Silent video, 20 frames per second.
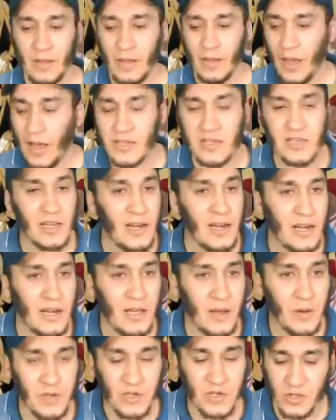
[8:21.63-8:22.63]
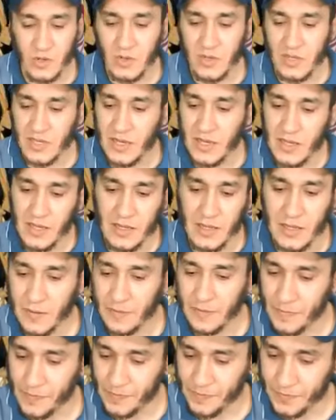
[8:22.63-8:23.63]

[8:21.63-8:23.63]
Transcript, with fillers: حاشا لله واش تكون سيدي